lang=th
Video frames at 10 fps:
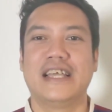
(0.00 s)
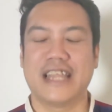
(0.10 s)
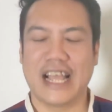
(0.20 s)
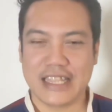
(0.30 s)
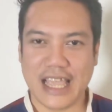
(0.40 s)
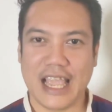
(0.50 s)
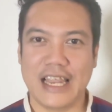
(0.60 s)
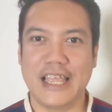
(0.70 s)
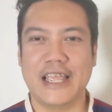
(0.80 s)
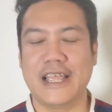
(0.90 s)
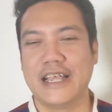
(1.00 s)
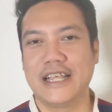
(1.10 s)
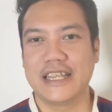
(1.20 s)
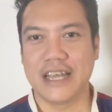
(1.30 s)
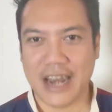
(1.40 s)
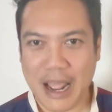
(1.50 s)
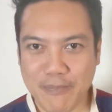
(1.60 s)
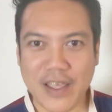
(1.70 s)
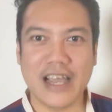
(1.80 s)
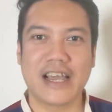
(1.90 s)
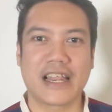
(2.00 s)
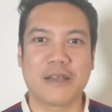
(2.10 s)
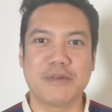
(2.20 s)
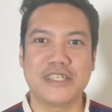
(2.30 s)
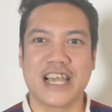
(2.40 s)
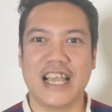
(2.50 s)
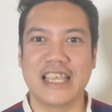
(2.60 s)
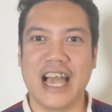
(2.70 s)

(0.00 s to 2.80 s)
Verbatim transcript: นักเตะที่เดอะแรปเตอร์นะเป็นฉายา